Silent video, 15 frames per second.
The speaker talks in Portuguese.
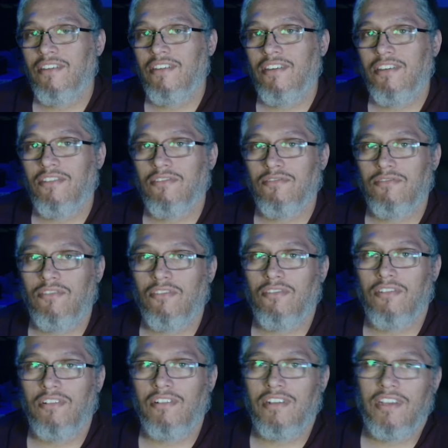eu tô
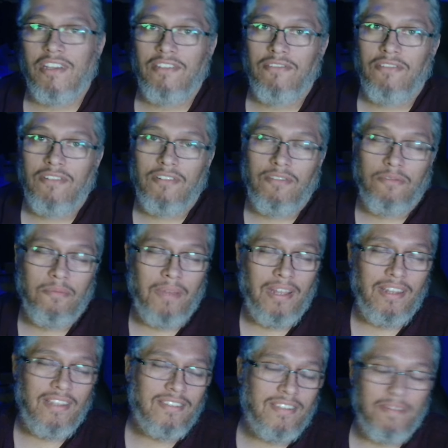colocando uma
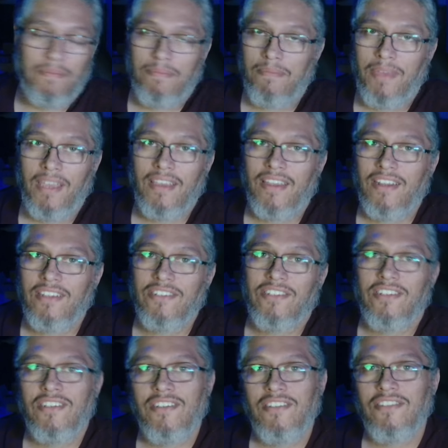lista bem grande